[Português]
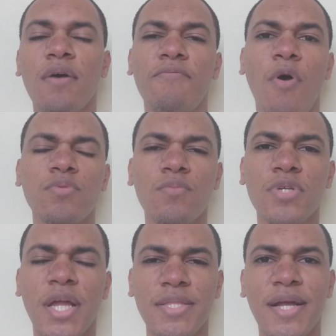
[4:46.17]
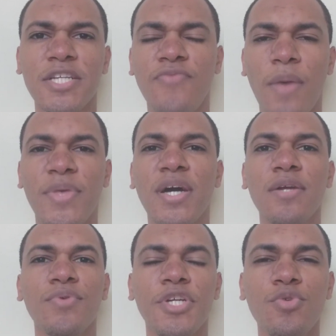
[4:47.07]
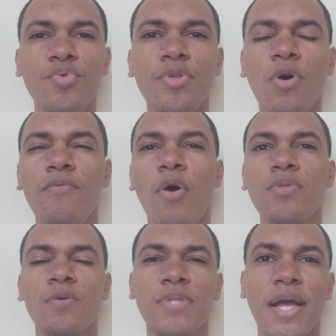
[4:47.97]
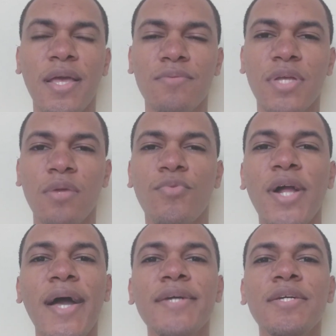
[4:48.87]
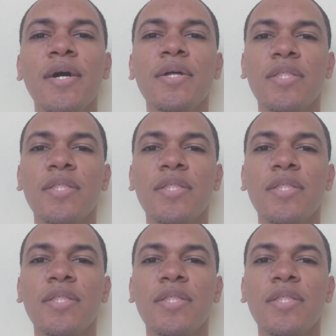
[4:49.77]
Voltam os laterais Fabiano e Júnior, volta o zagueiro Dani Moraes,